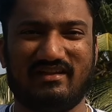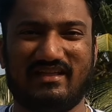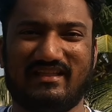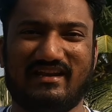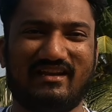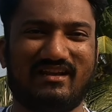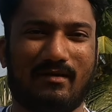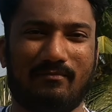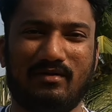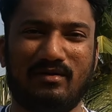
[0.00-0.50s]

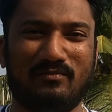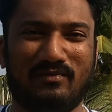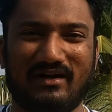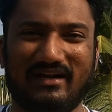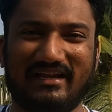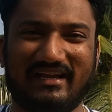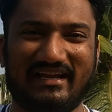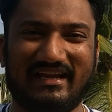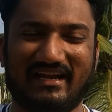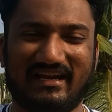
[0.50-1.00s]
எதனா கமெண்ட்
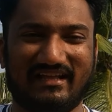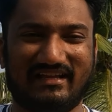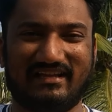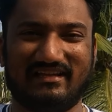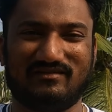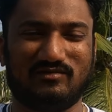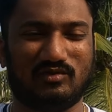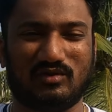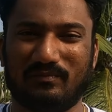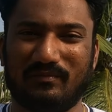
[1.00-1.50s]
பண்ணுங்கள்
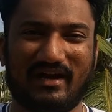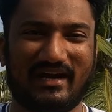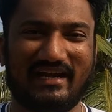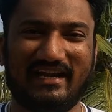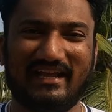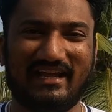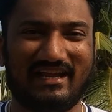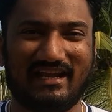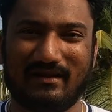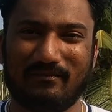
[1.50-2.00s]
எனக்கு சுத்தமாக
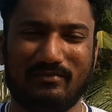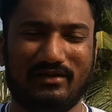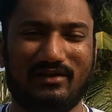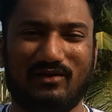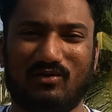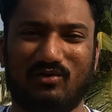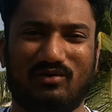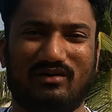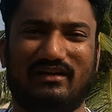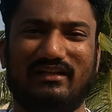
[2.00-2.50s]
ஐடியாவில் எப்படி
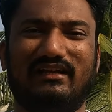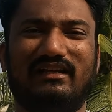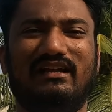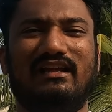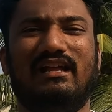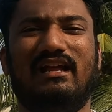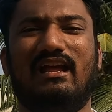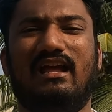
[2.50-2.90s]
இருக்கும்ன்ட்டு